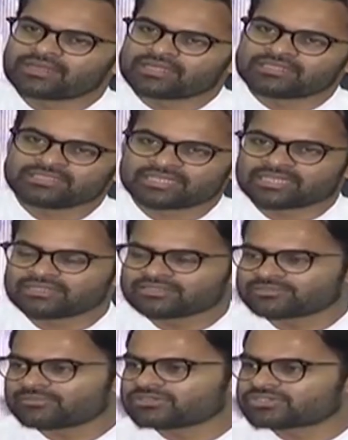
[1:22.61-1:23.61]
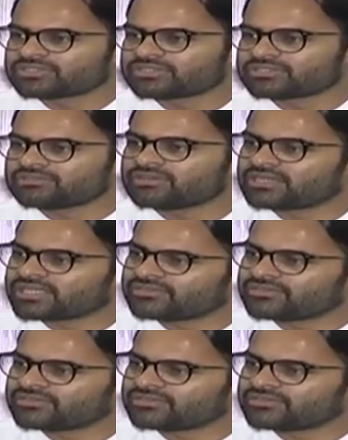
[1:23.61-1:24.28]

అది జనాలు సినిమా చూసిన తర్వాత వాళ్ళు